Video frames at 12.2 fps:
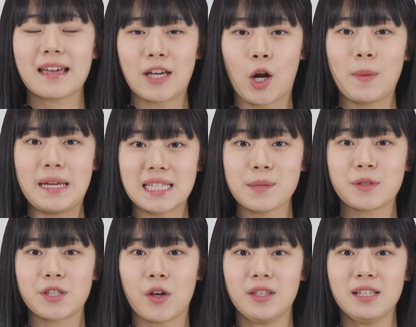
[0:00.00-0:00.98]
그럼
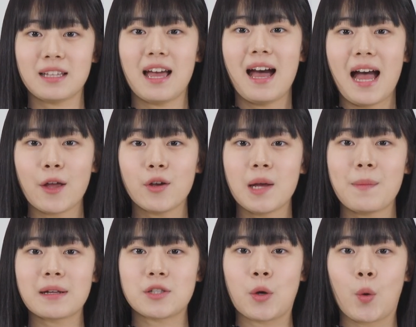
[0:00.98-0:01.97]
이제부터는
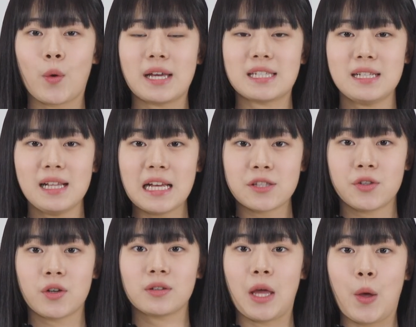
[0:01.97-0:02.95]
한국음악 전공의 실기
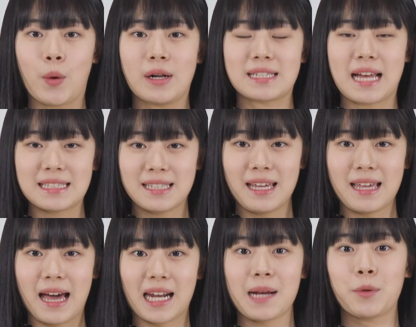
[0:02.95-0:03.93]
전형 내용을 자세히
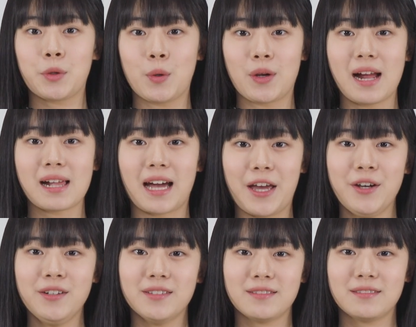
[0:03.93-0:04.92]
알아보도록
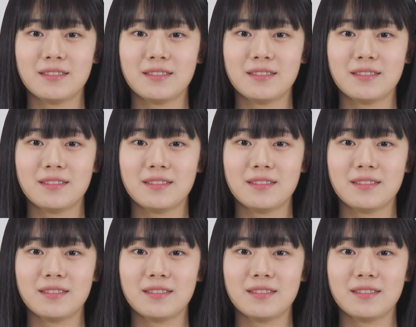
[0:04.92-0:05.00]
할까요?